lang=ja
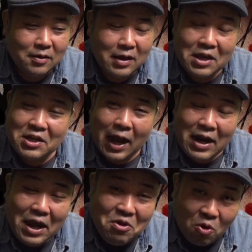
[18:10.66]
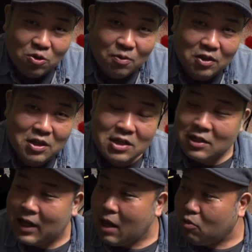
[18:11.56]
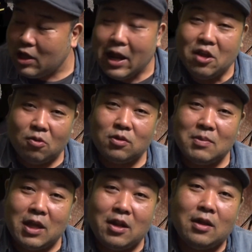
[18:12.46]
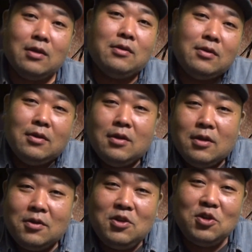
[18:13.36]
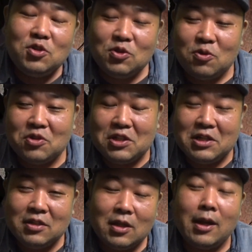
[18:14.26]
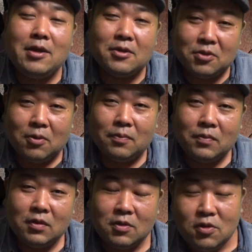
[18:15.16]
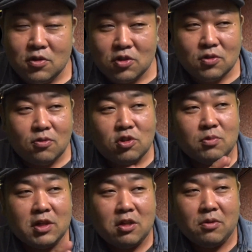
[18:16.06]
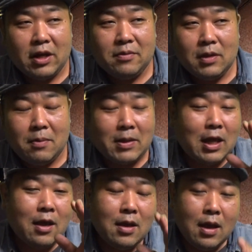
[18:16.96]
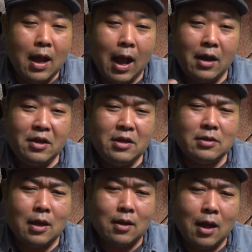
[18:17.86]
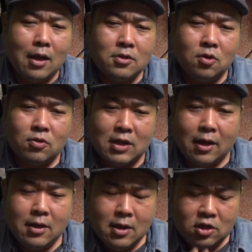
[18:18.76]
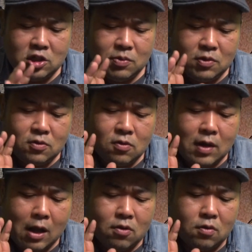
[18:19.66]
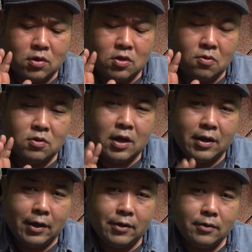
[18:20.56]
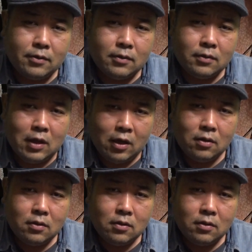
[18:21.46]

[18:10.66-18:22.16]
え、行かないのと思って、一回も出ないのみたいな。空中都市に行ってないんですよ。空中都市も出てこない。で、また、アリータが、そのさ、自分の過去の記憶がない。ね。